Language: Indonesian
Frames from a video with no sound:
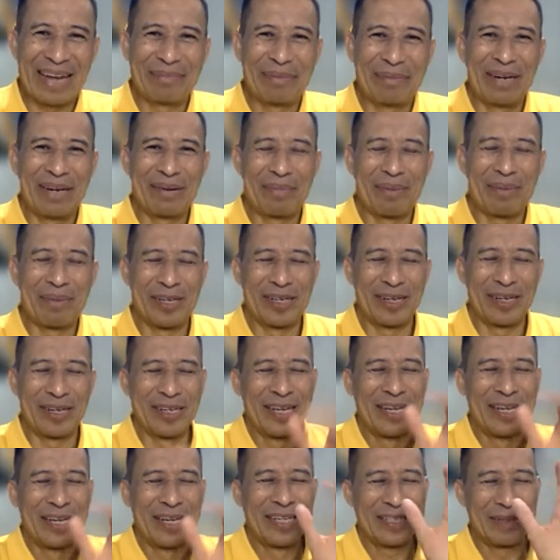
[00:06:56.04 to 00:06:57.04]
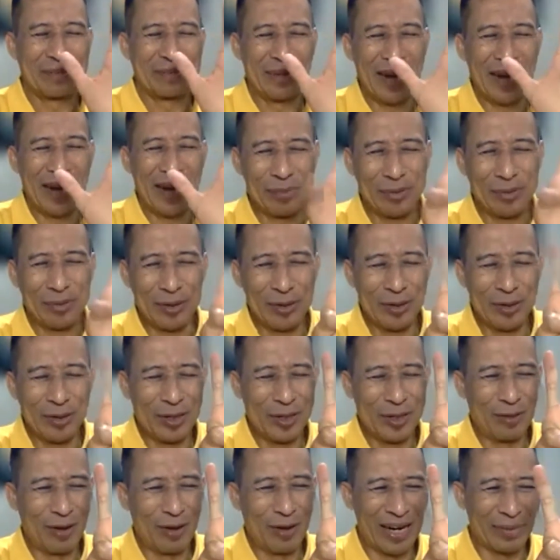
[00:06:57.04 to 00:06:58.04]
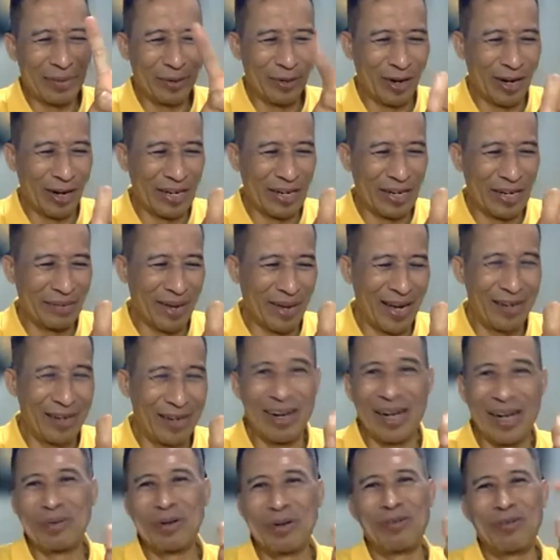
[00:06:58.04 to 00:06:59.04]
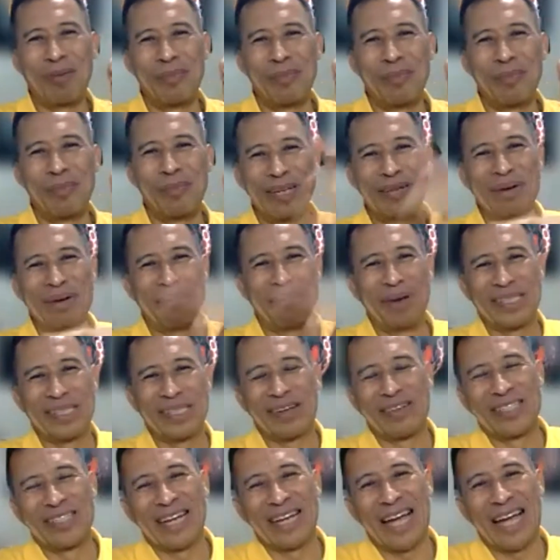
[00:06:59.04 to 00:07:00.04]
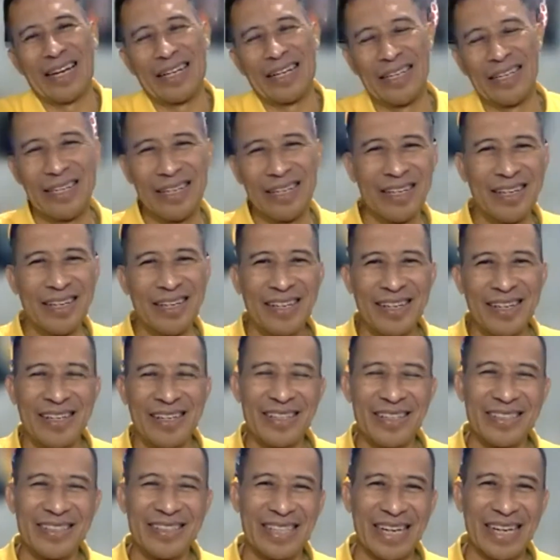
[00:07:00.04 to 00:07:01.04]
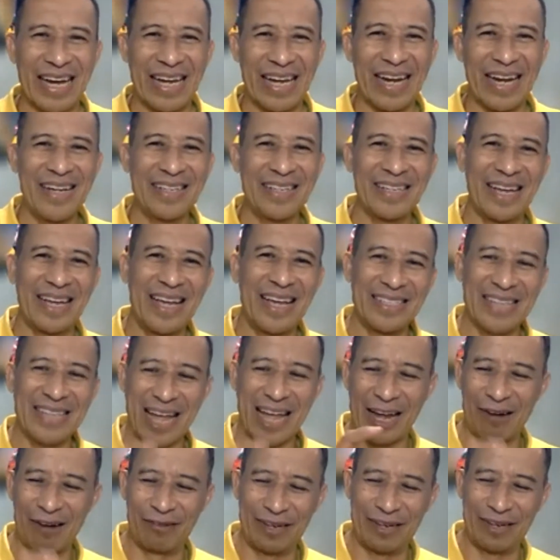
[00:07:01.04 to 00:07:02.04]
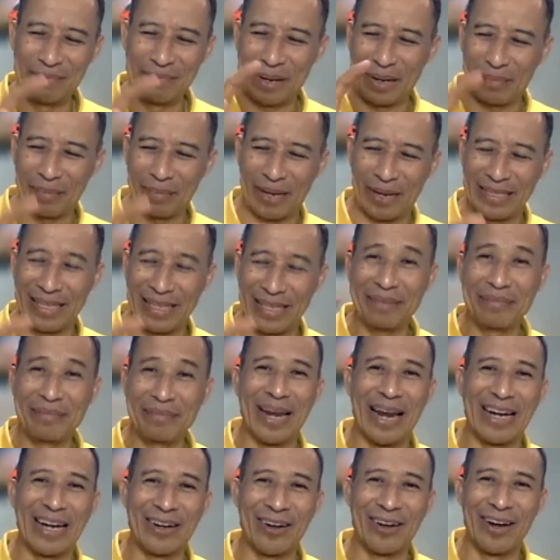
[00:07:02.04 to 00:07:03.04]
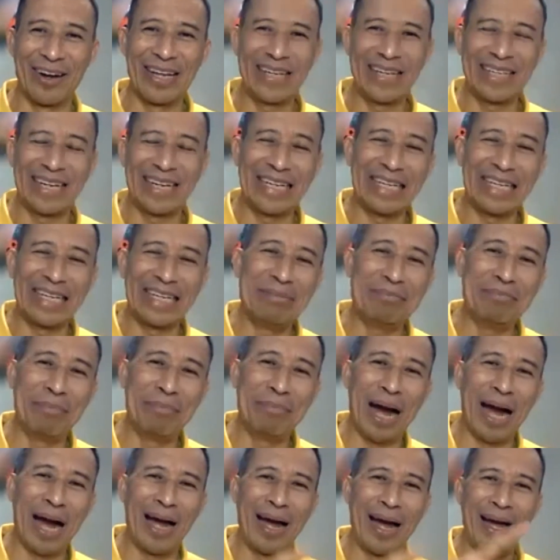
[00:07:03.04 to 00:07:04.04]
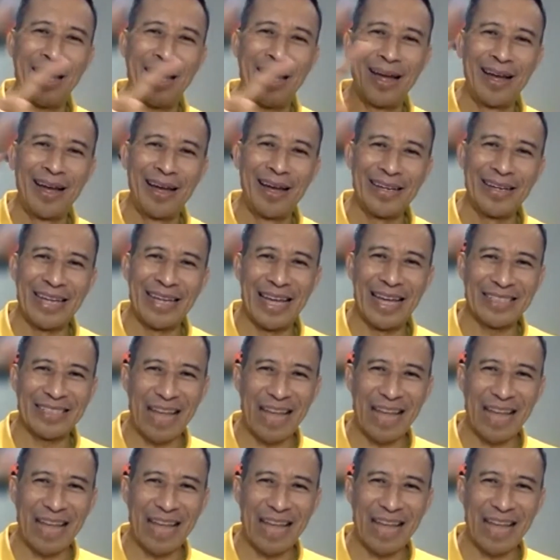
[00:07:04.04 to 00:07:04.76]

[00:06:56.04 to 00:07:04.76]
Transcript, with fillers: eh, hampir 15 90 2005 2020 15 tahun sekali. Sekarang saya sanguin pragmatik melankolik jadi imbang ya